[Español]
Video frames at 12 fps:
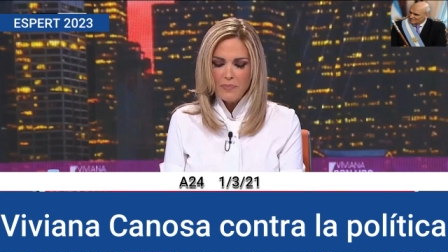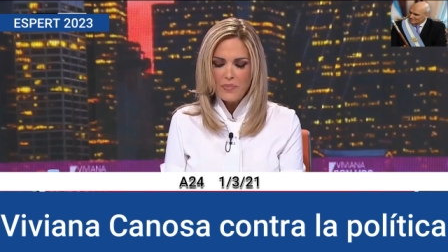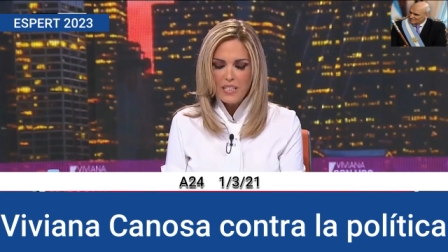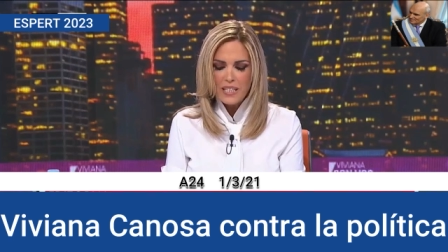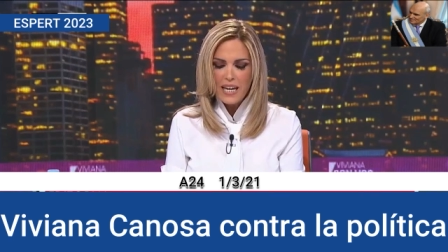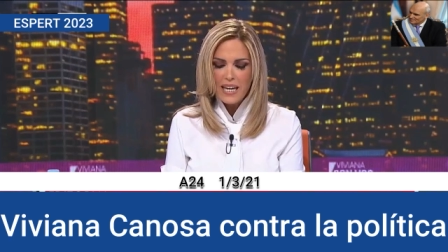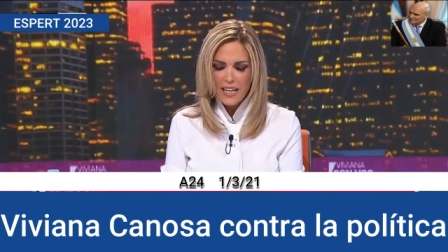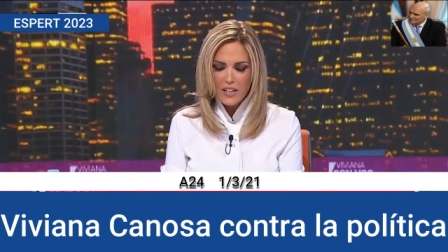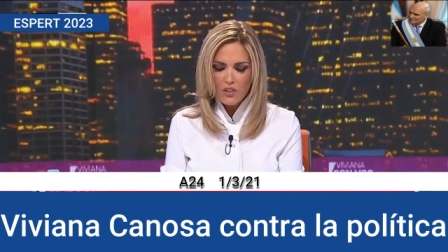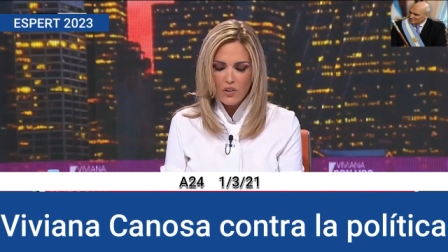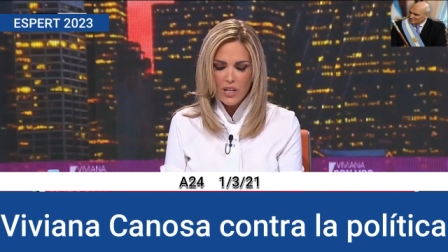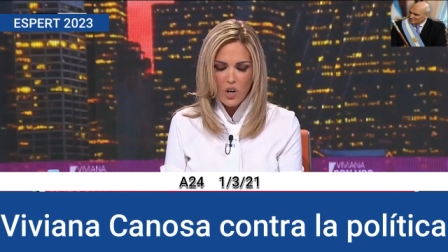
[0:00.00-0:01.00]
Dije que la
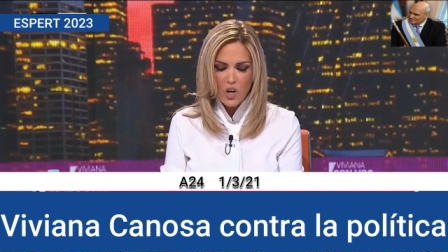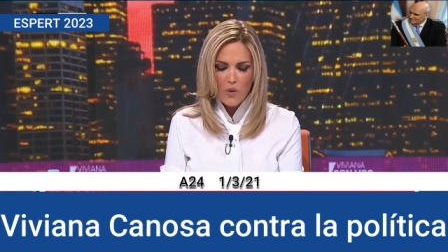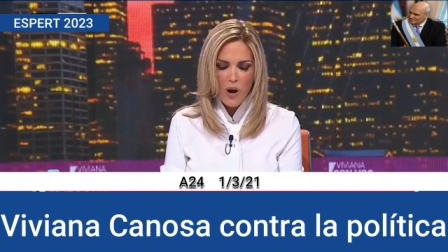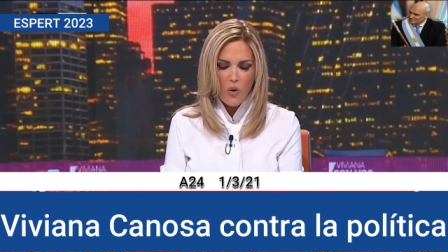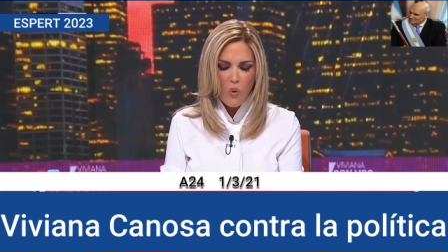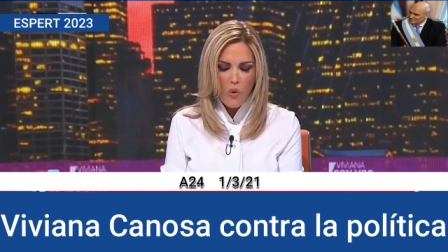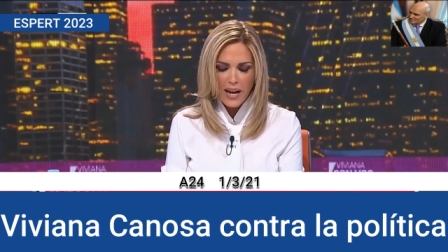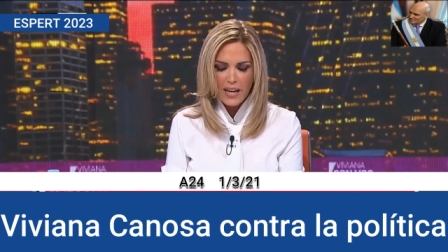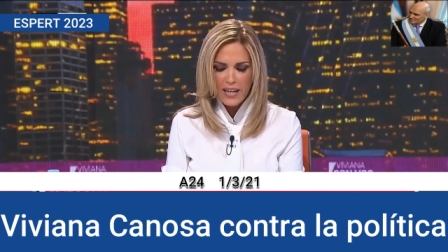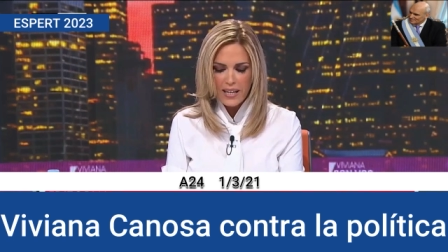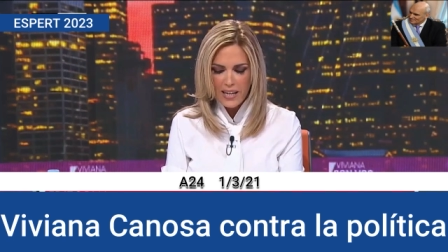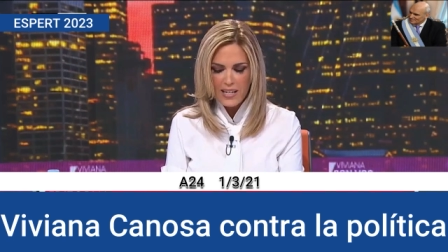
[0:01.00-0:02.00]
historia lo iba a juzgar a
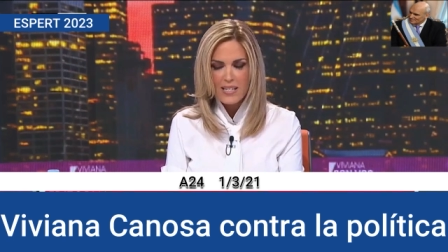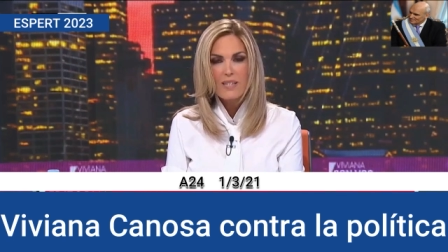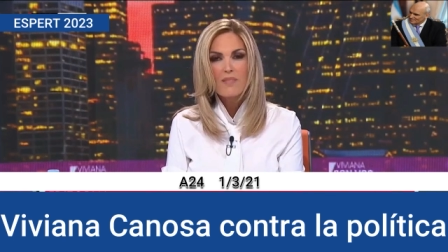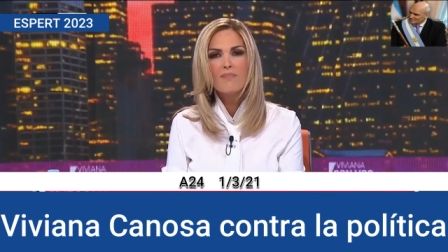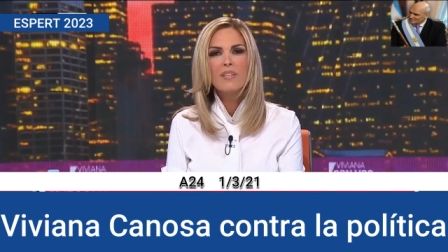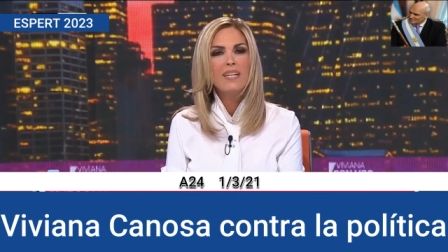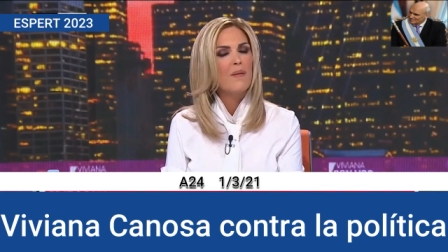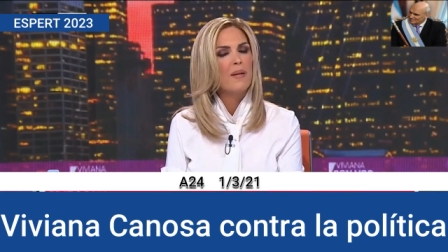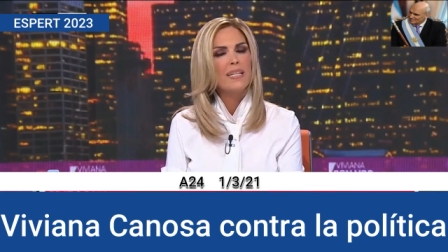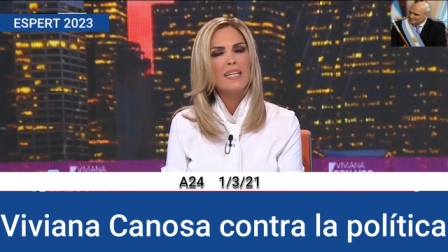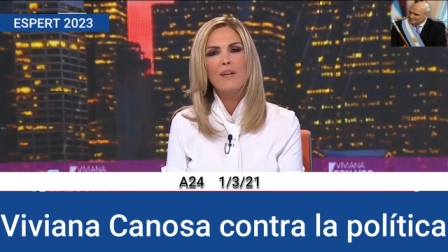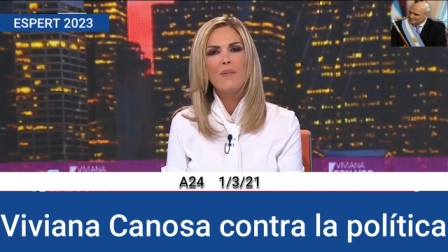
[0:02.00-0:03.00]
Ginés y
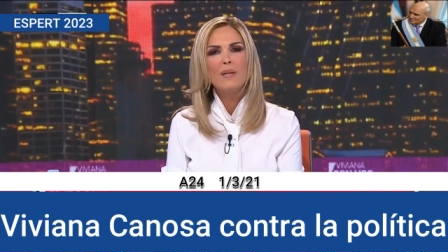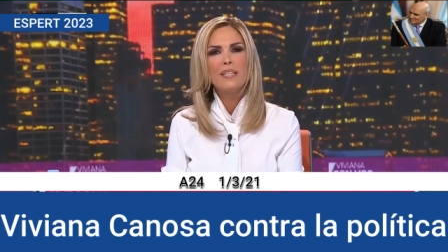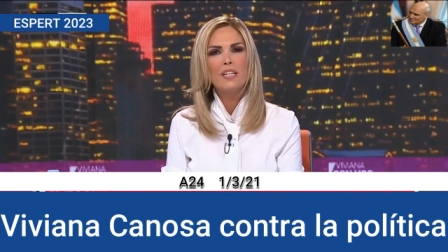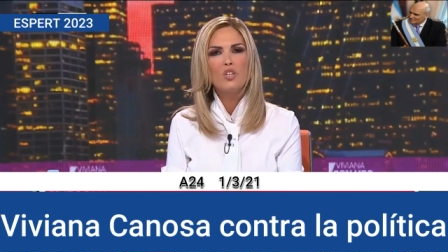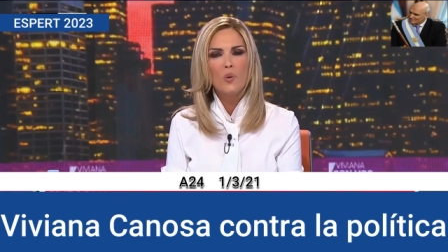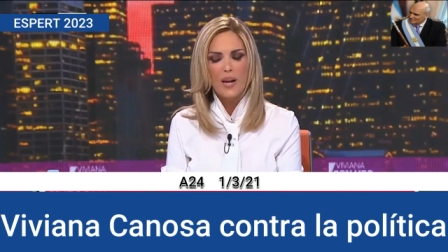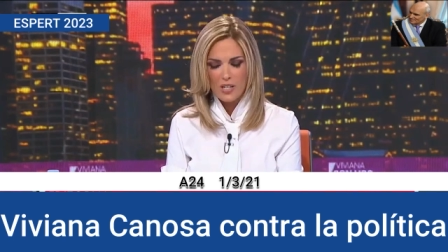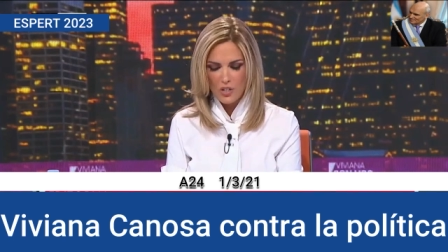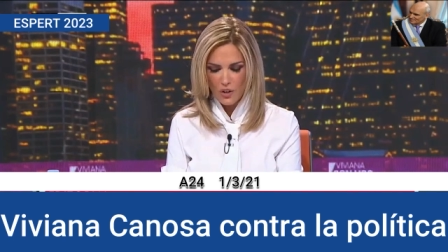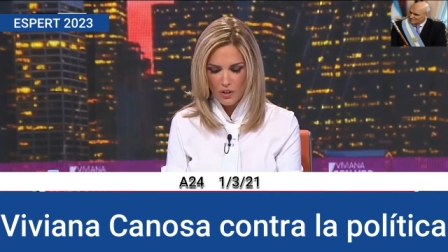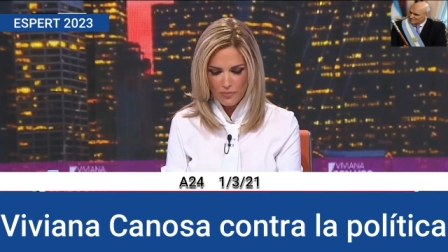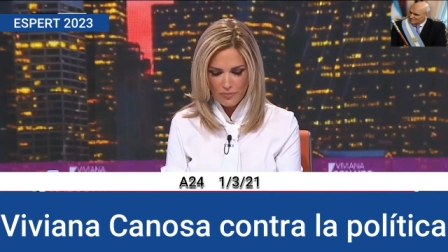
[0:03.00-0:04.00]
lamentablemente tuve
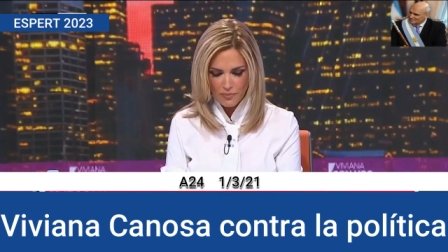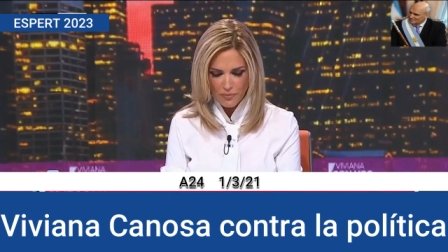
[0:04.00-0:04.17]
razón.